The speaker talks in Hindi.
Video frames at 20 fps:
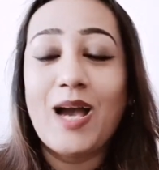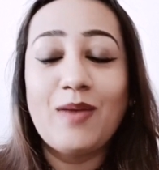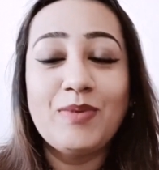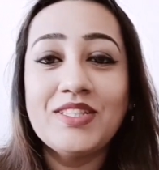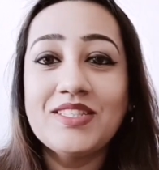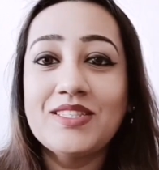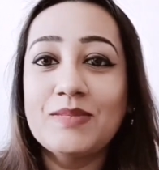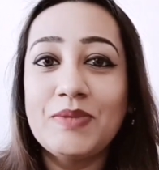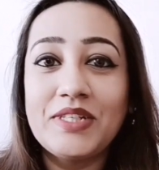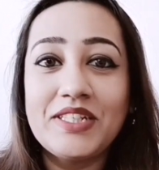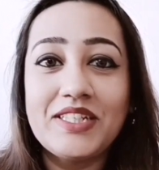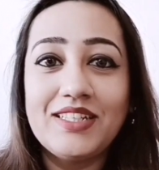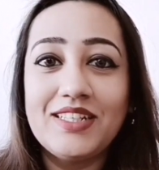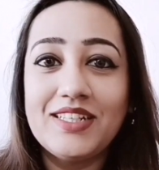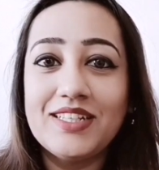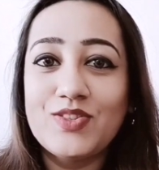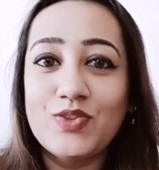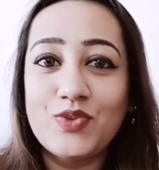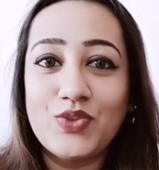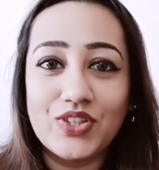आई मीन
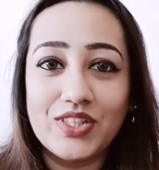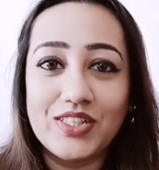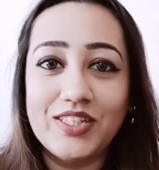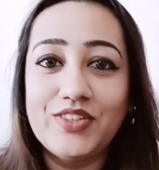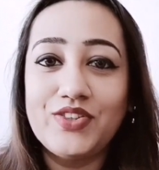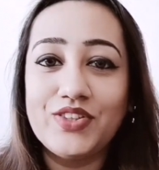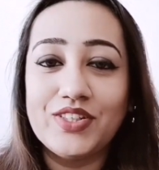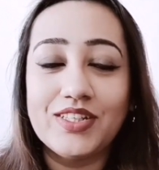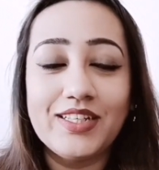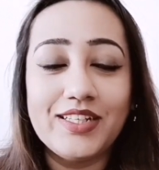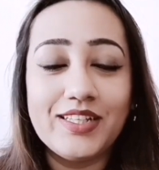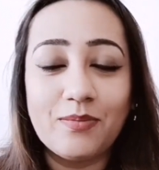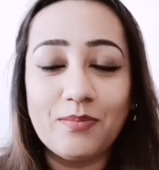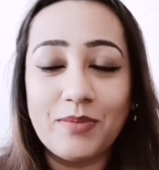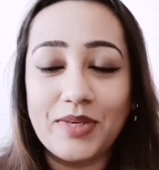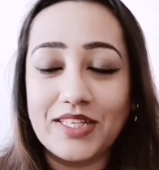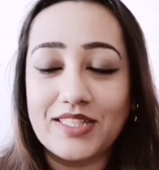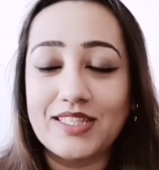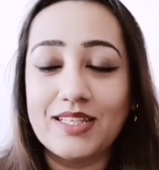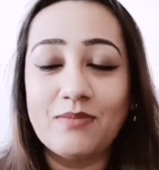स्मिटन इज रियली रियली
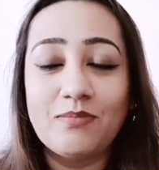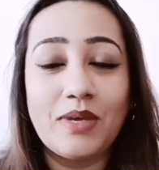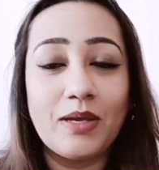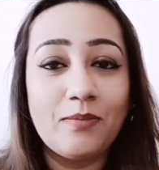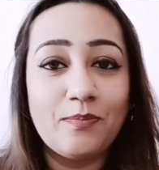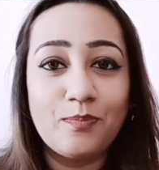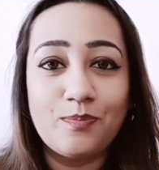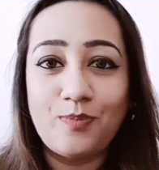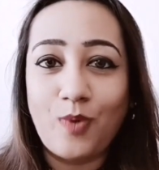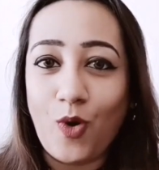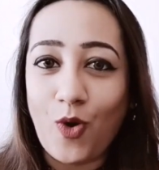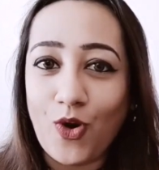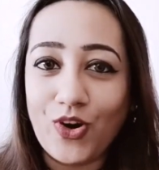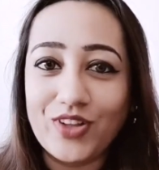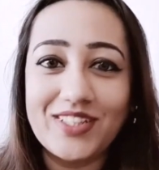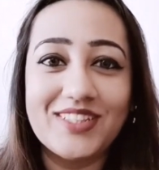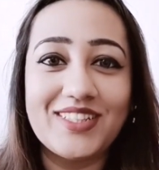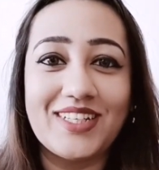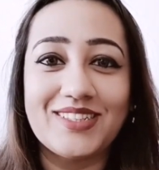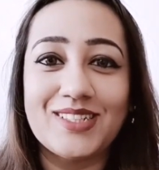अमेजिंग मैं
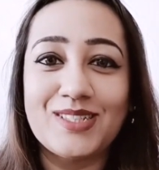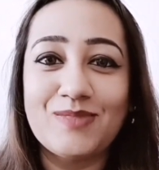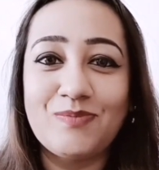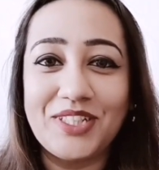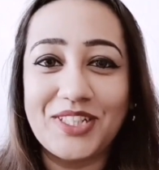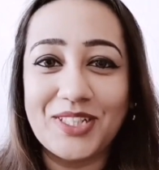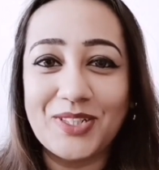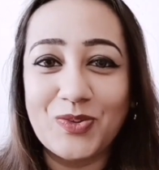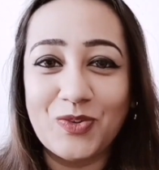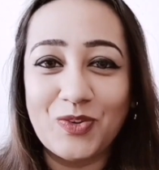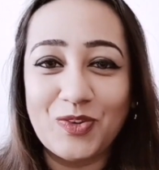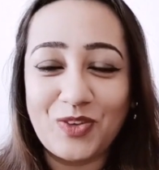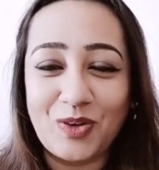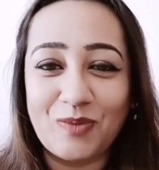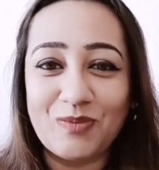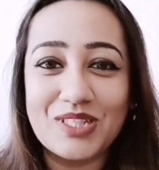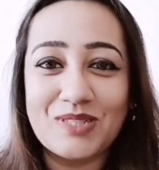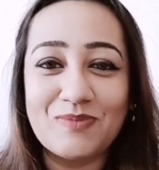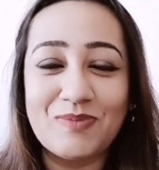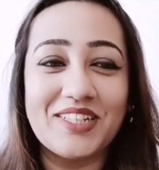बहुत ही ज्यादा स्मिटन हूँ
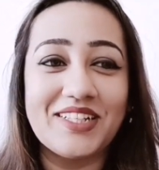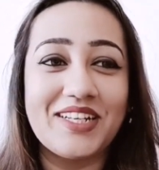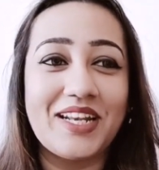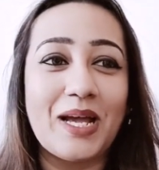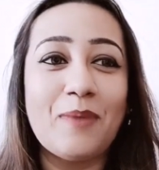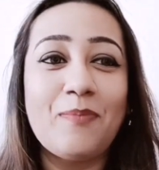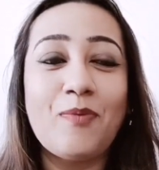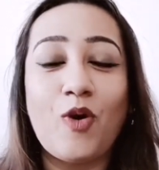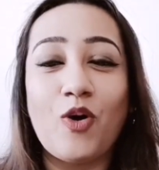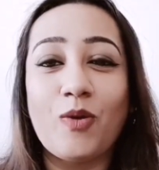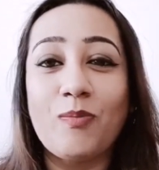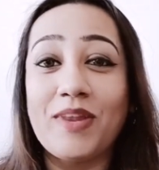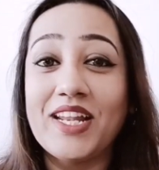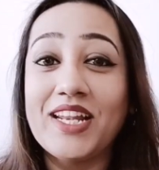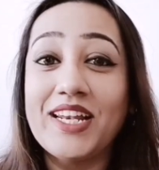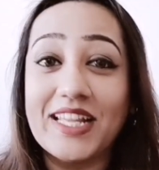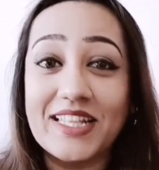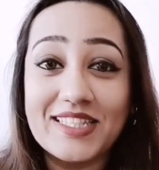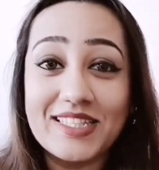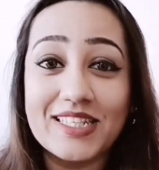फ्रॉम द स्मिटन ऐप और
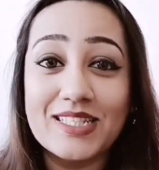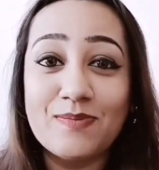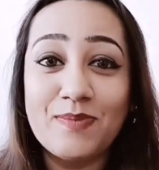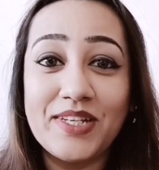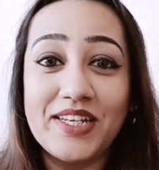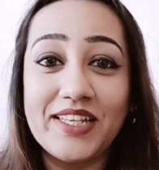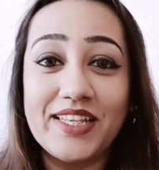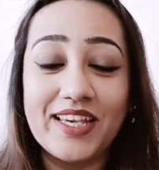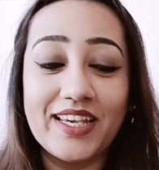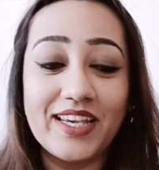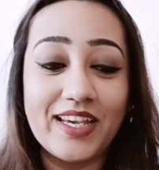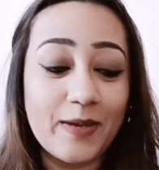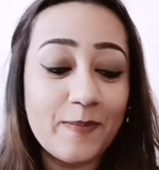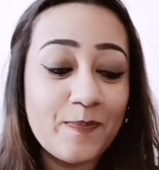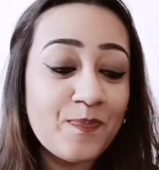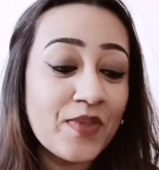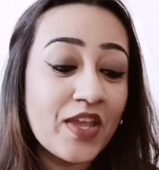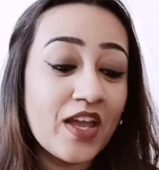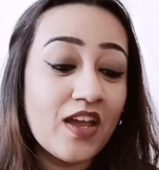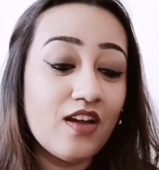मैंने लेंसेज भी लिए
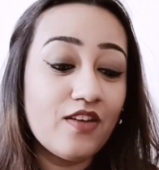हैं